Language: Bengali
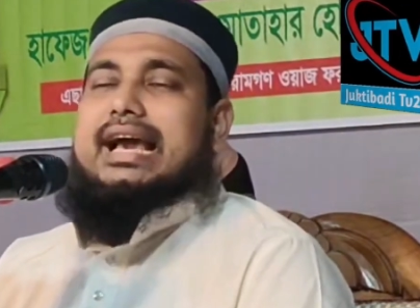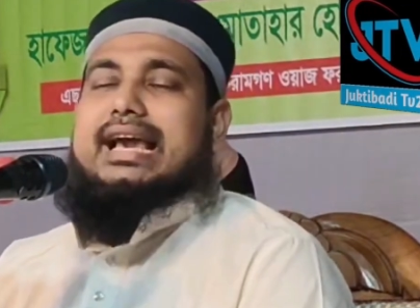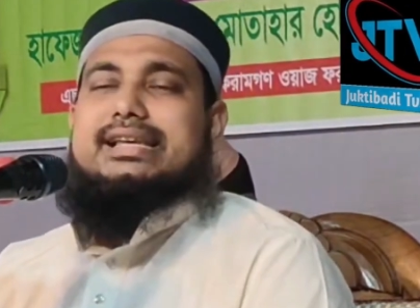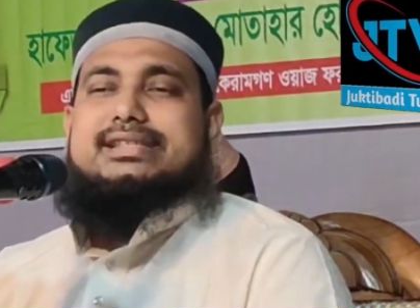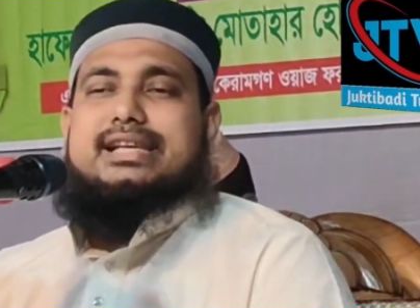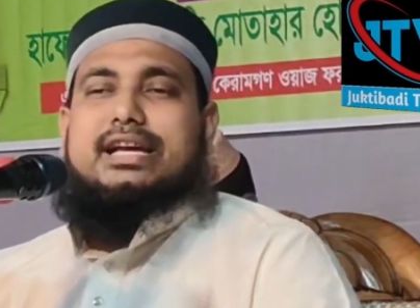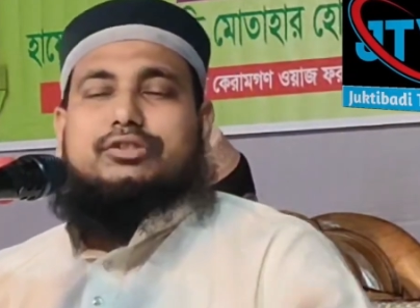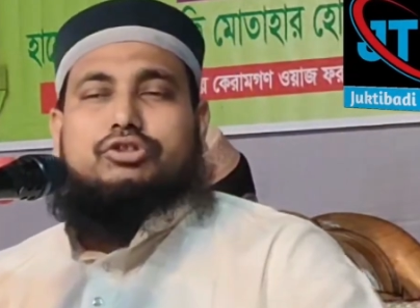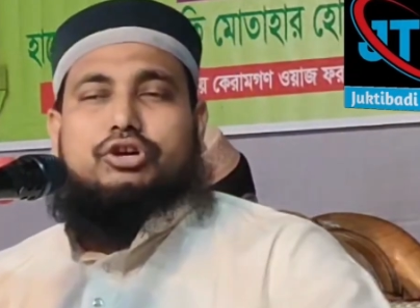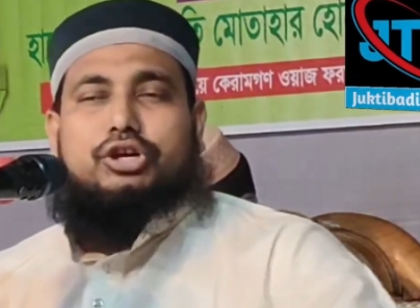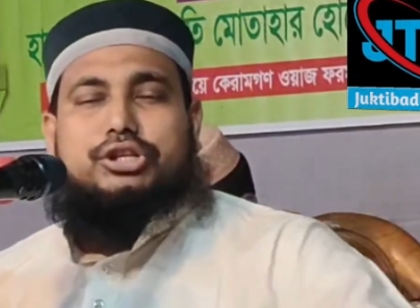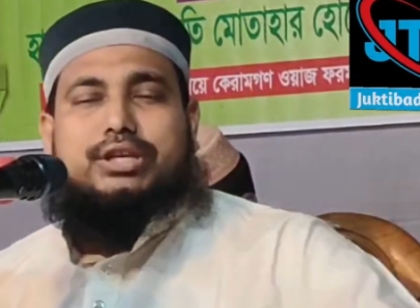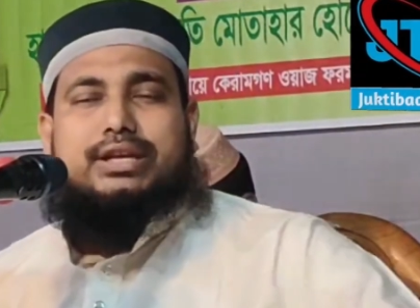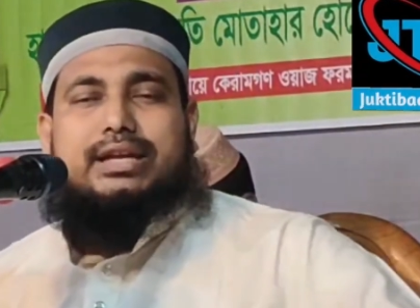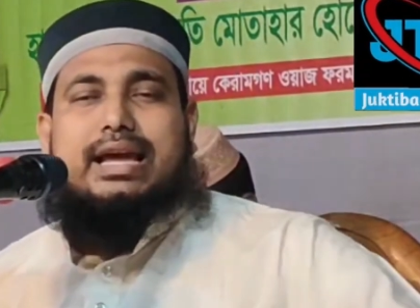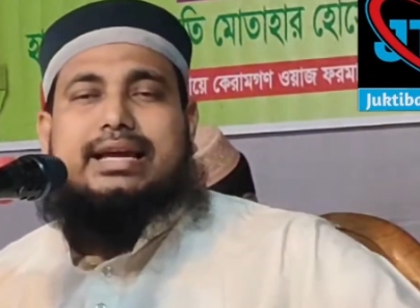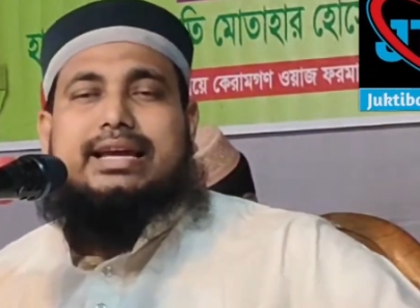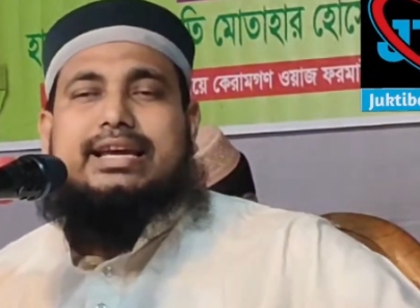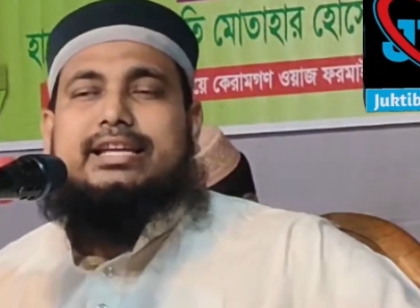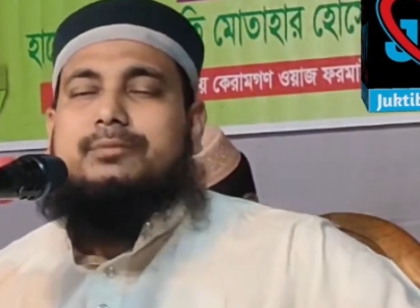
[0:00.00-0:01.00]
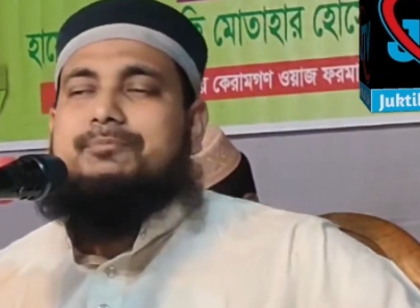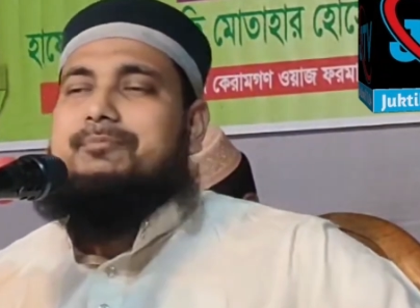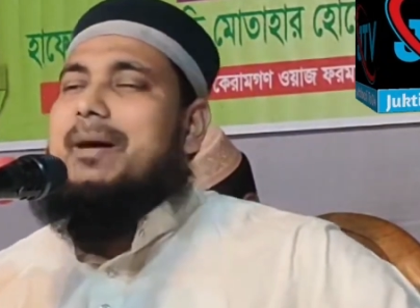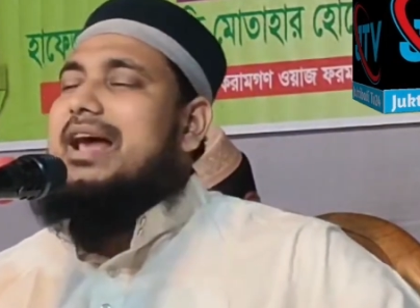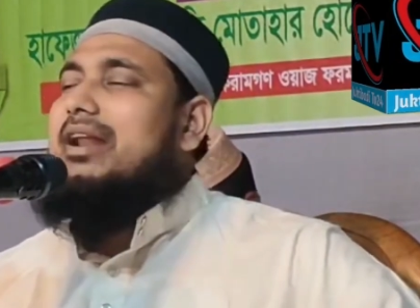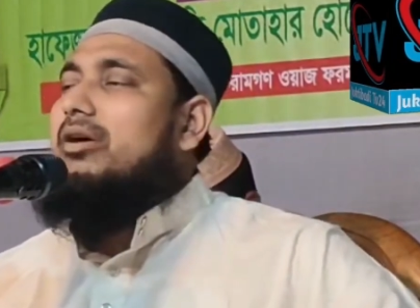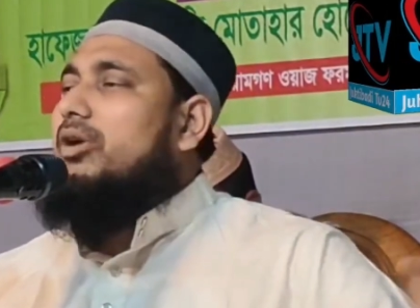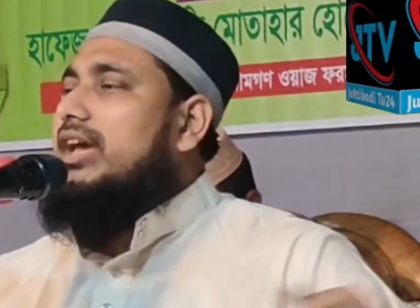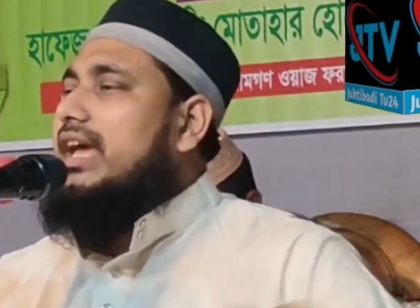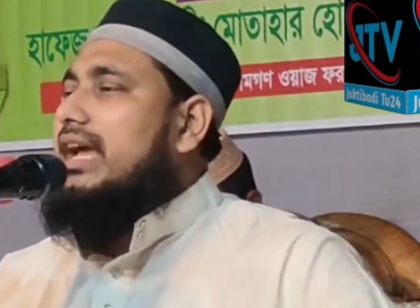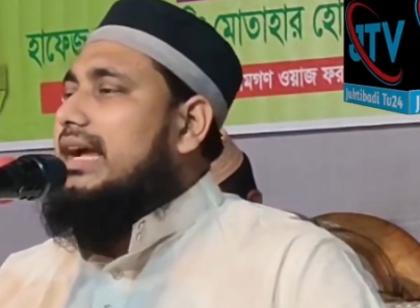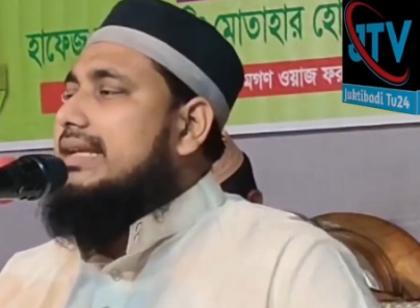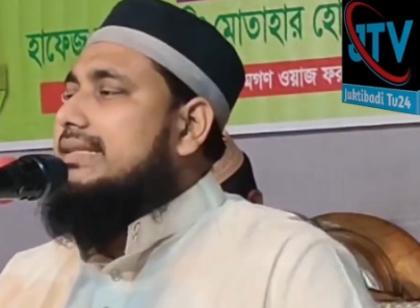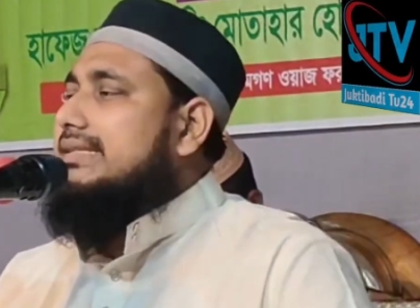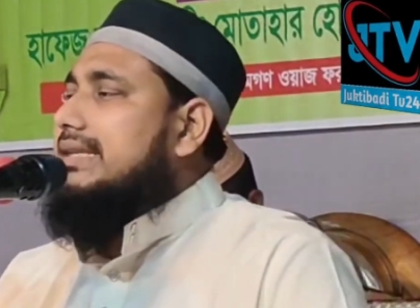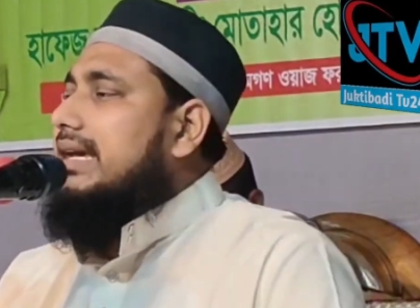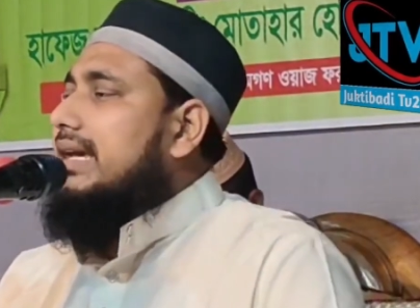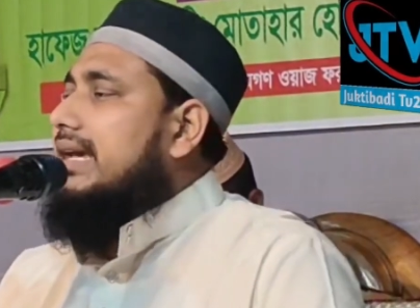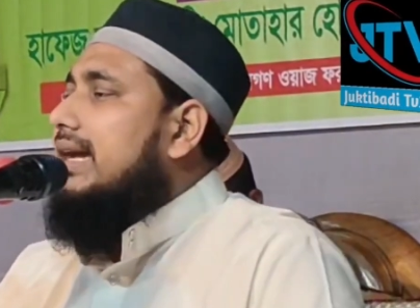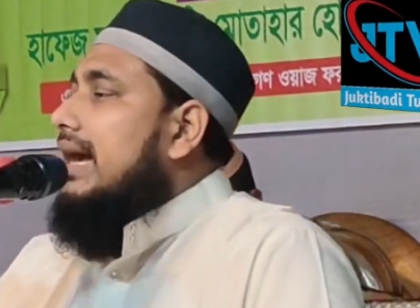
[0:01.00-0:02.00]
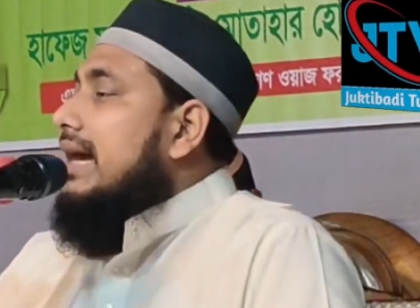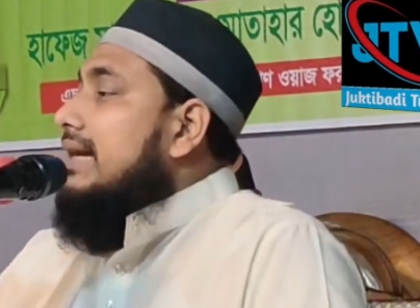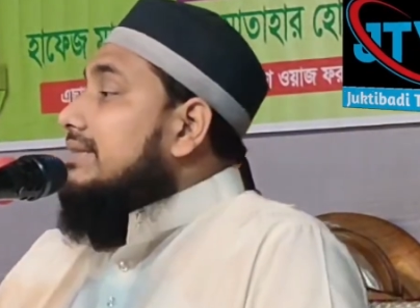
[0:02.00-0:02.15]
এই যে দুই দিন আগে ঈদ পার হয়ে গেছে